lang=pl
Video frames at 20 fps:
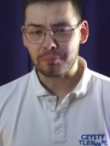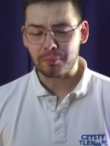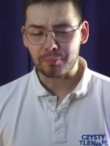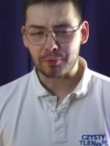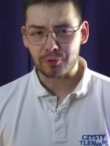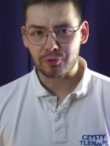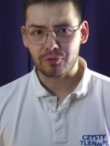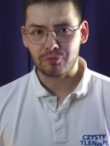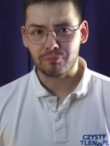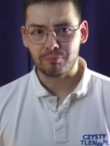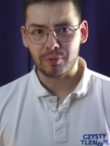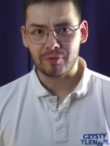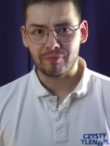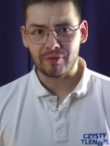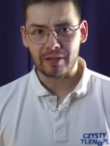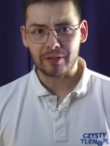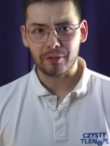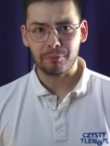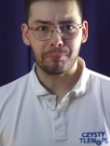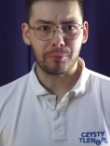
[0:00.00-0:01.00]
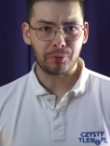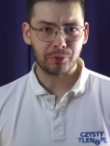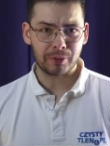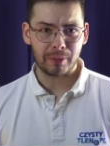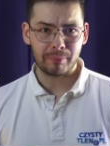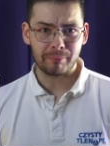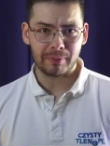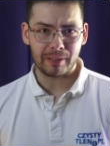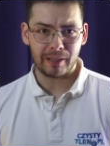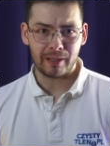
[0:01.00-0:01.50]
po prostu wpływają
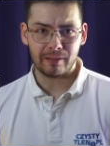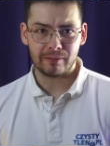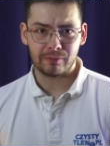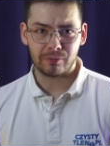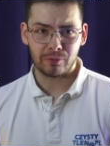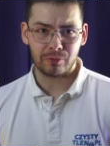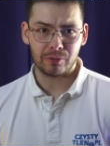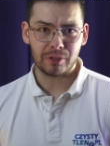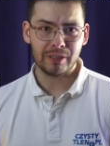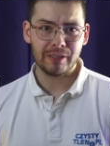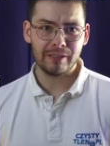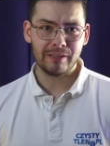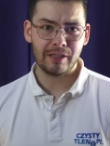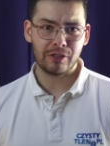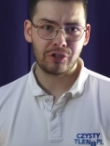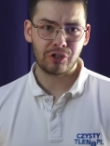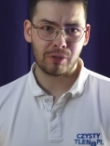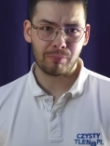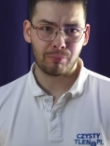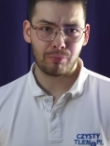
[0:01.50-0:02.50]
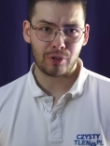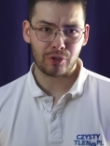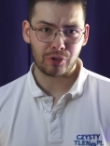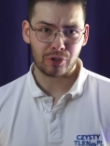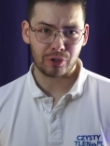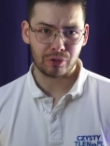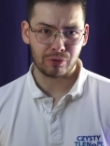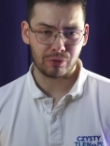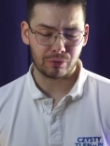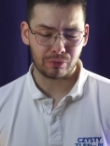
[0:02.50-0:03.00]
potem na to, ile ciepła
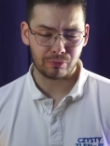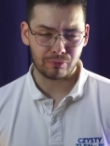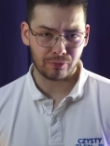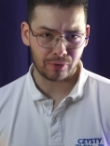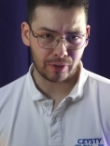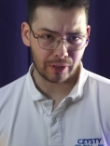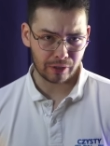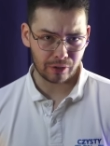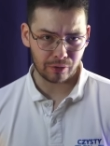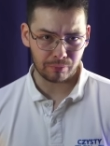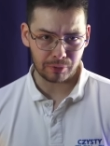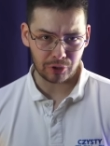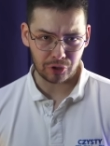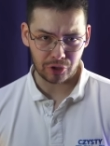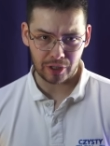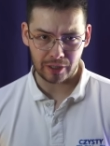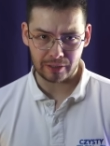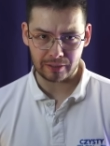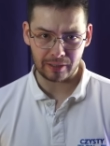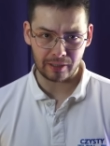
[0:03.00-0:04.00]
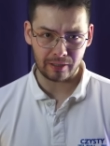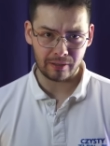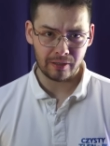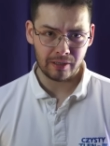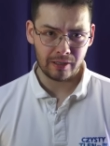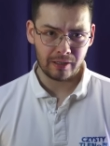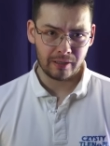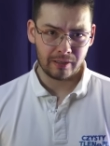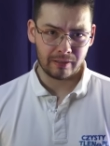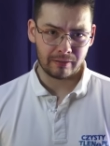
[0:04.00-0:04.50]
się do Twojego mieszkania
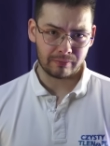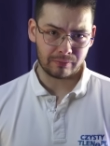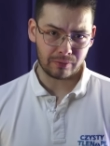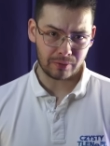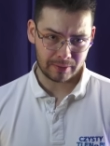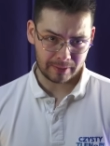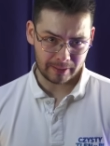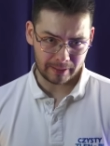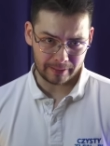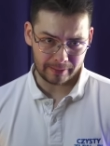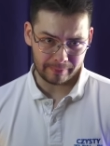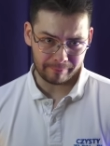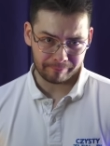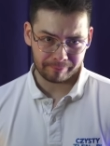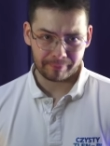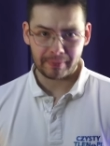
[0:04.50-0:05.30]
dostaje.